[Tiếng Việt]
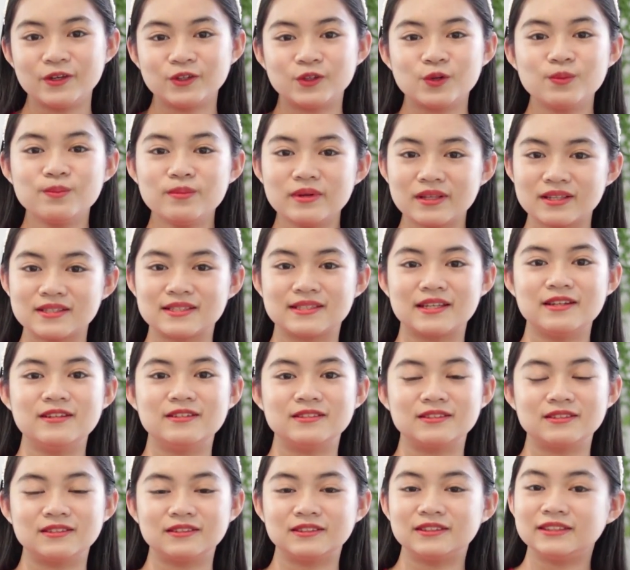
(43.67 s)
chúng mình sẽ
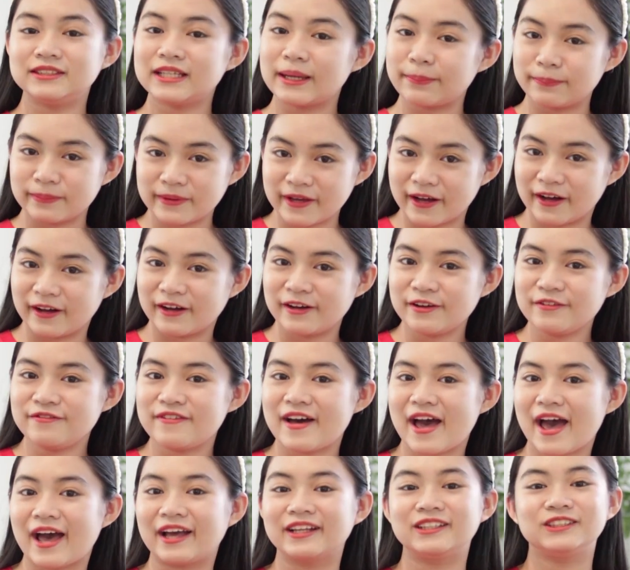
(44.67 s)
được gặp gỡ
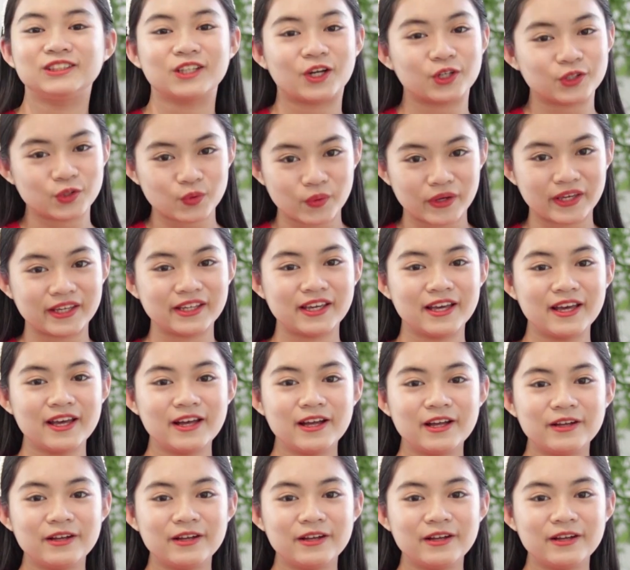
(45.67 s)
và trò chuyện